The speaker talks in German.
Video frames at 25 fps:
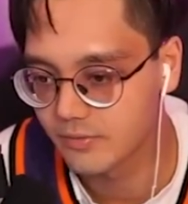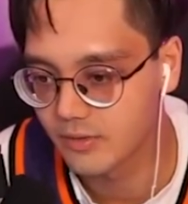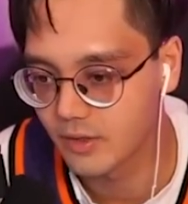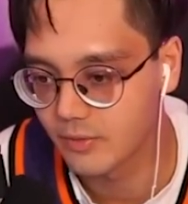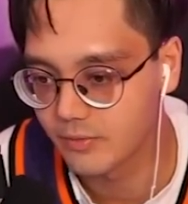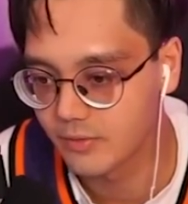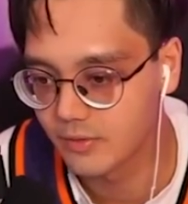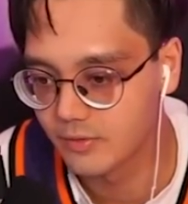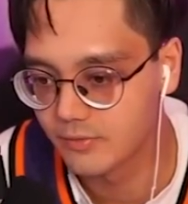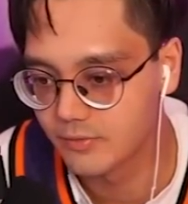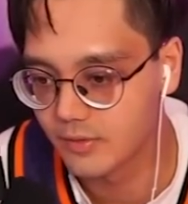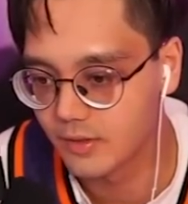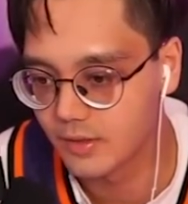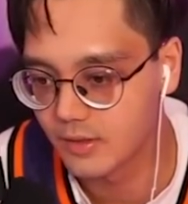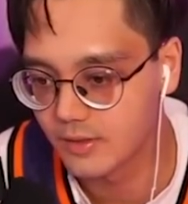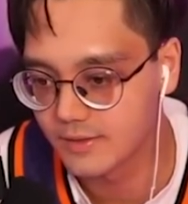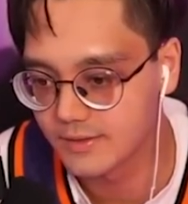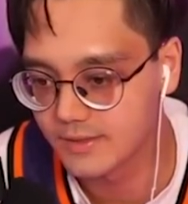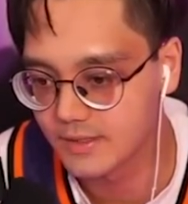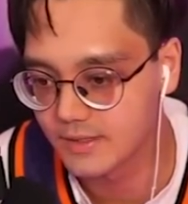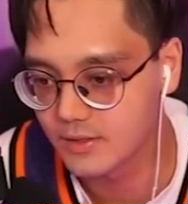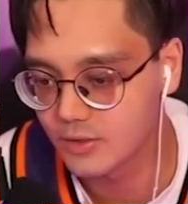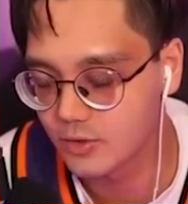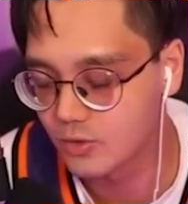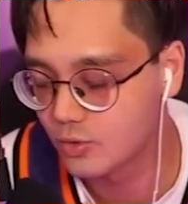Wäre auf jeden Fall
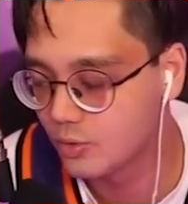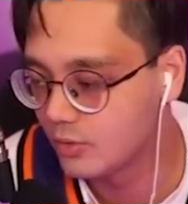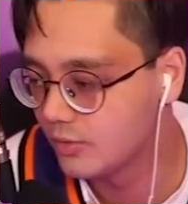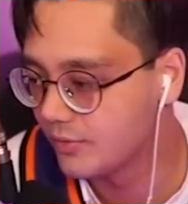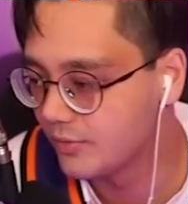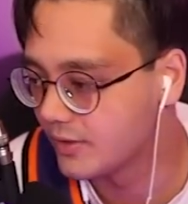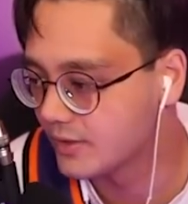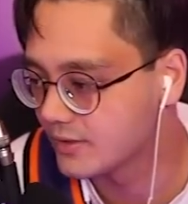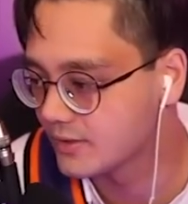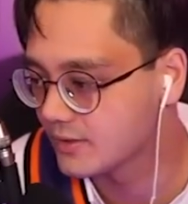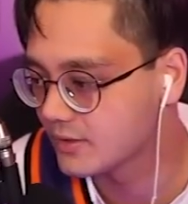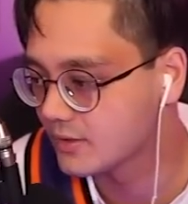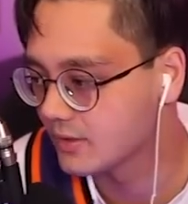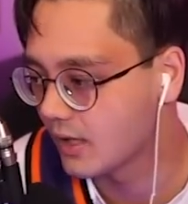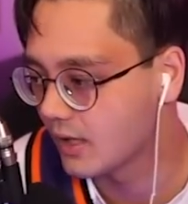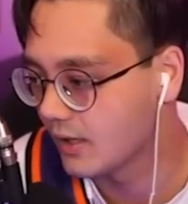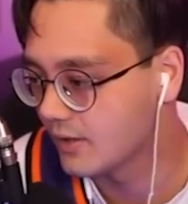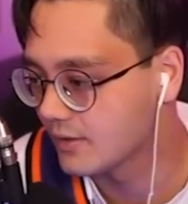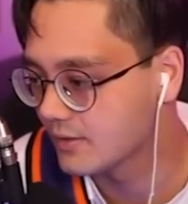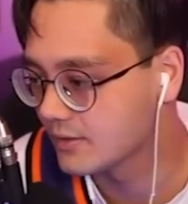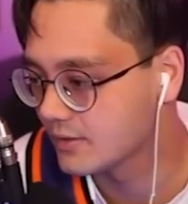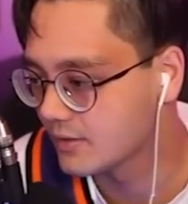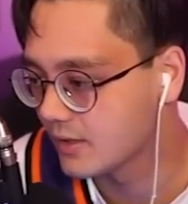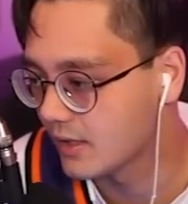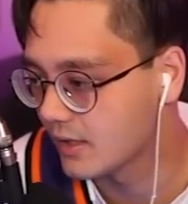sehr, sehr cool, wenn das
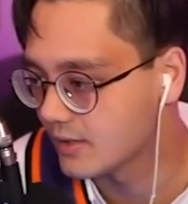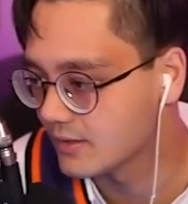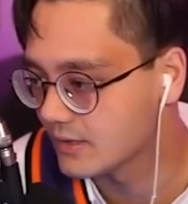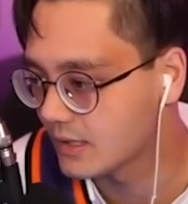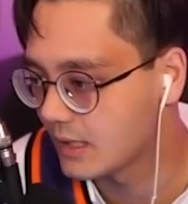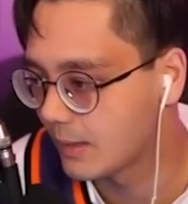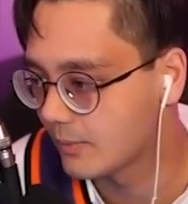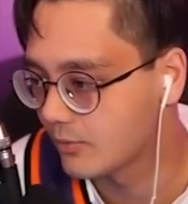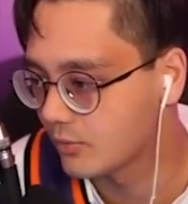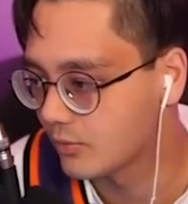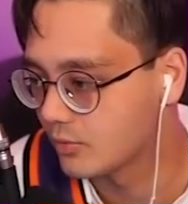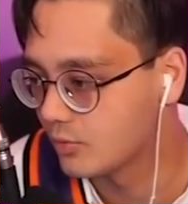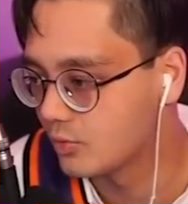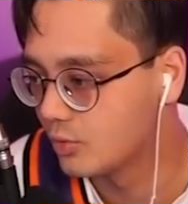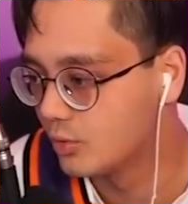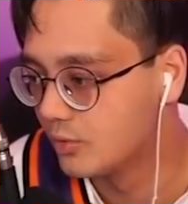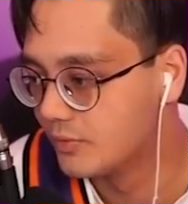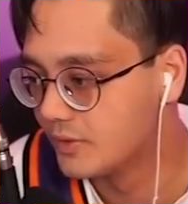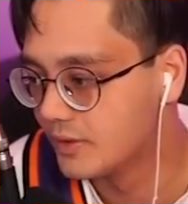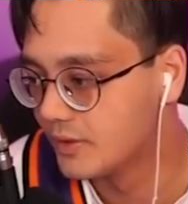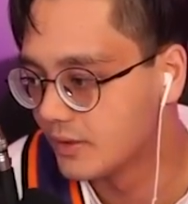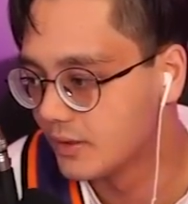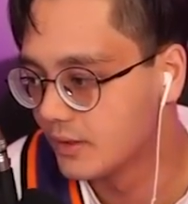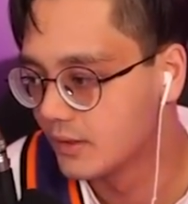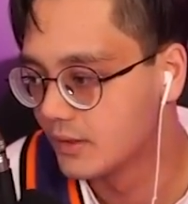alles, alles klappt und cool
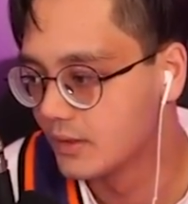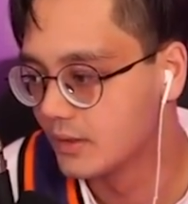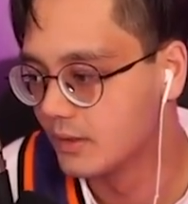wird.